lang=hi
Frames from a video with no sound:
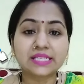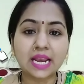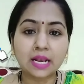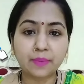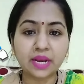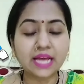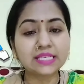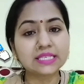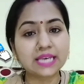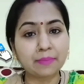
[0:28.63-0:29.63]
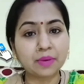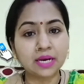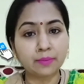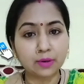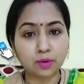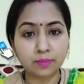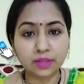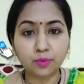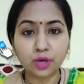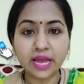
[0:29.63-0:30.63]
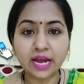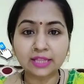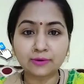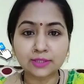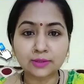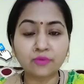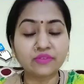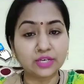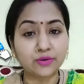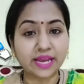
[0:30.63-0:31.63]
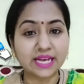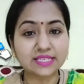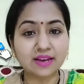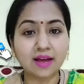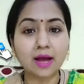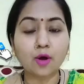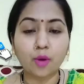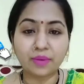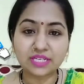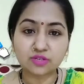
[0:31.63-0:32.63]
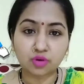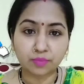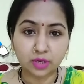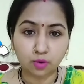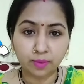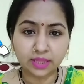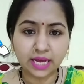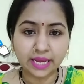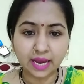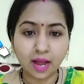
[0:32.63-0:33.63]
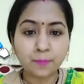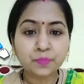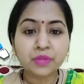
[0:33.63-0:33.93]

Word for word: चैनल पर नए सब्सक्राइब करना बिल्कुल मत भूलिएगा दोस्तों वीडियो कैसा लगा कमेंट सेक्शन में ज़रूर बताइएगा